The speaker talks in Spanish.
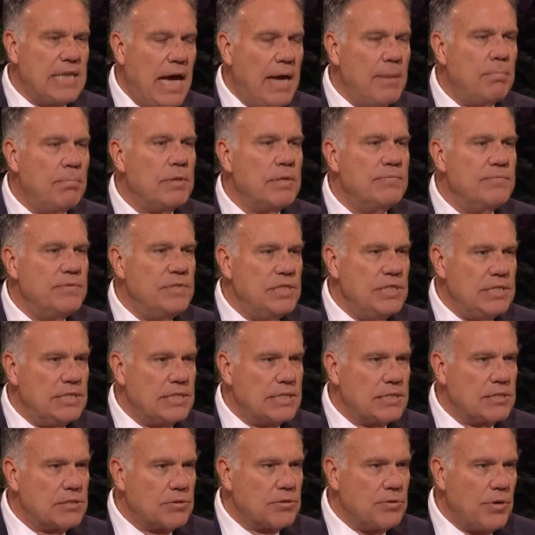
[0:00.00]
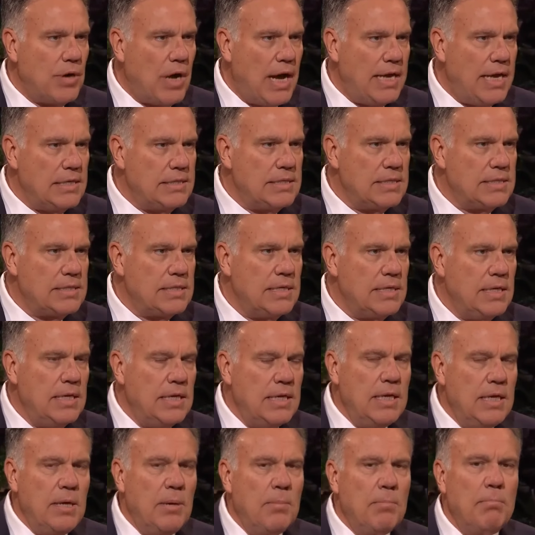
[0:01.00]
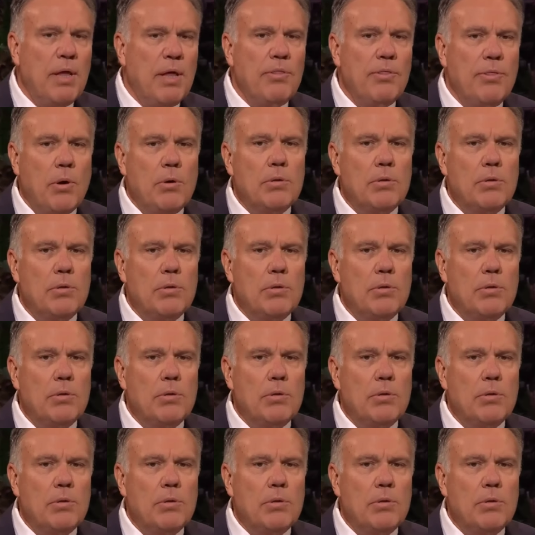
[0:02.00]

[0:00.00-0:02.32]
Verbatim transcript: porque son discípulos de Jesucristo.